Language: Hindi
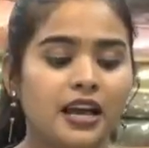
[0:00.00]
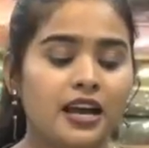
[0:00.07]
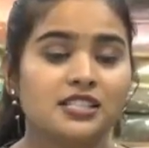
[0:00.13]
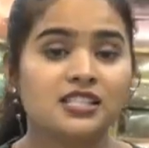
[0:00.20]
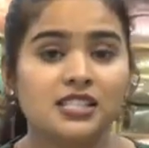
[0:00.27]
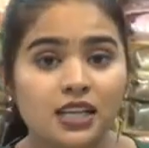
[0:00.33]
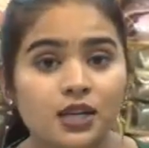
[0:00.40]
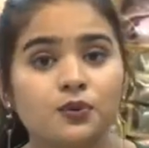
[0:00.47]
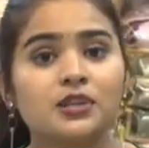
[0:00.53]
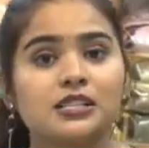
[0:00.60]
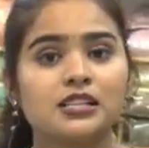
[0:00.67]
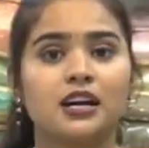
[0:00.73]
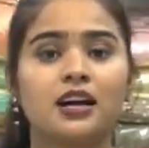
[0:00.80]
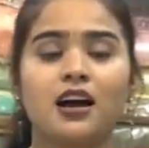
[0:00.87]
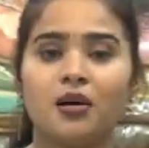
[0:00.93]
पर यहाँ
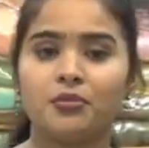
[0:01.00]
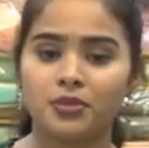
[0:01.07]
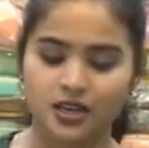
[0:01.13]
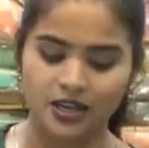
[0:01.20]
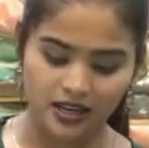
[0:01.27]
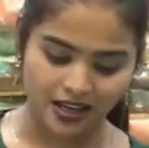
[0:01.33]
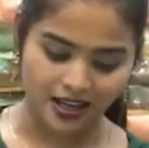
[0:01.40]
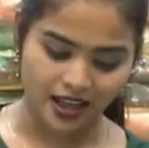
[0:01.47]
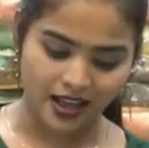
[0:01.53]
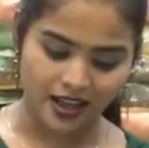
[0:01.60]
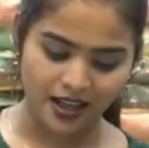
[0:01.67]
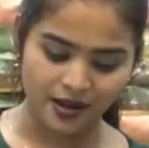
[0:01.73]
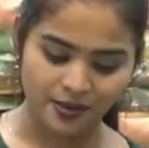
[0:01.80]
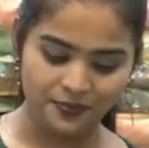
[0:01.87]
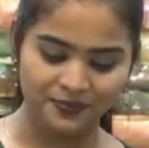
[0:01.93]
सीक्वेंस का काम किया गया
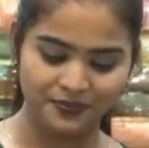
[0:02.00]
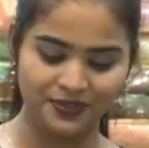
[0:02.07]
है